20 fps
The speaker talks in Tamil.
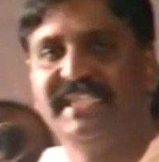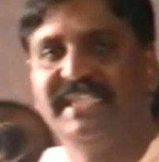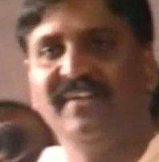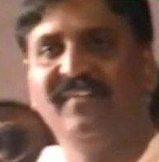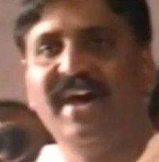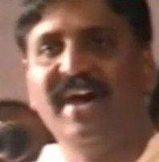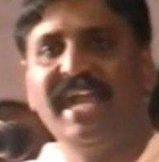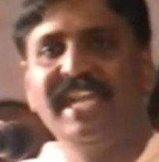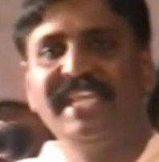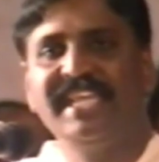
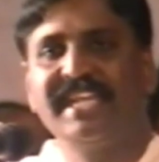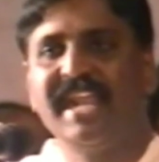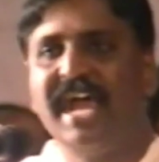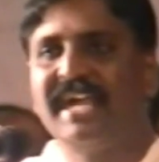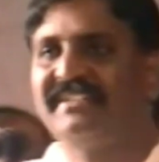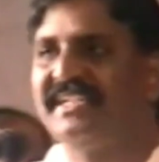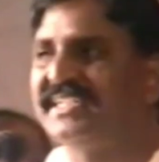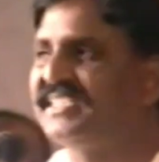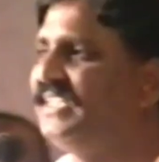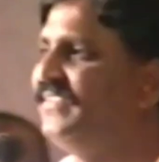சிவாலிய
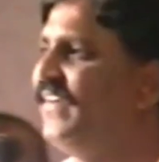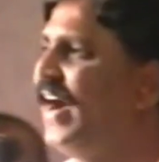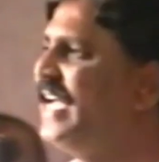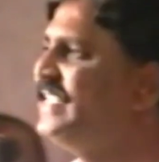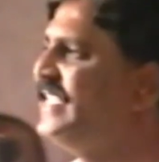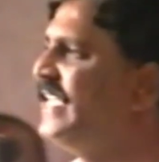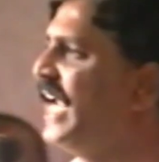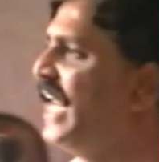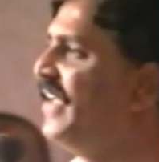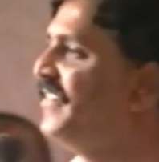டாக்டர்
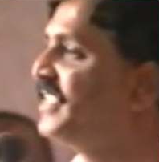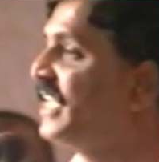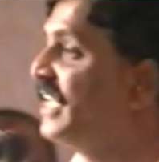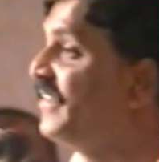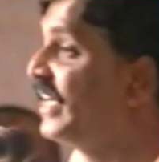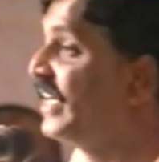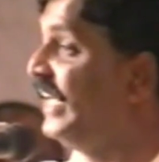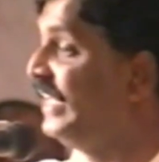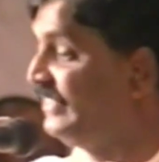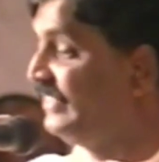சிவாஜி
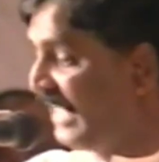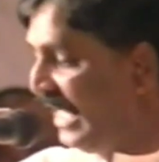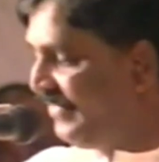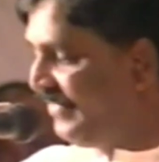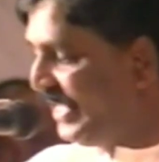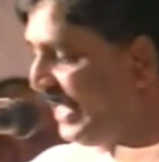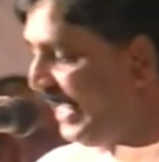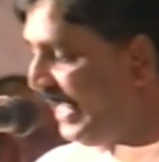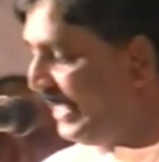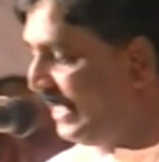கணேசன் அவர்களை
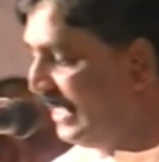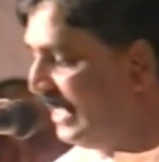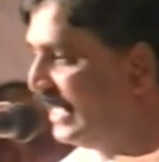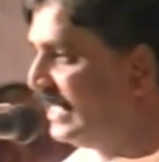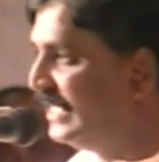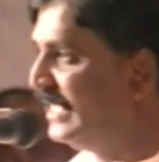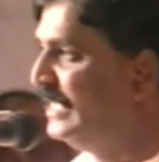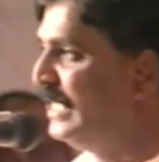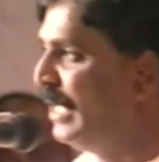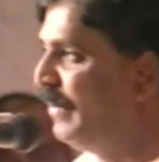தவிர
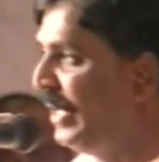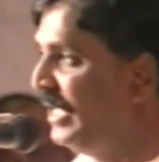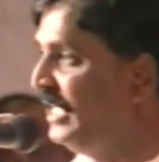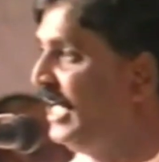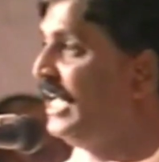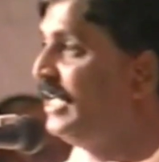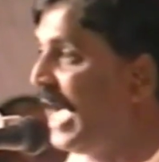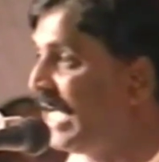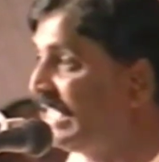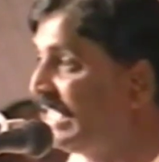இந்த மண்ணில்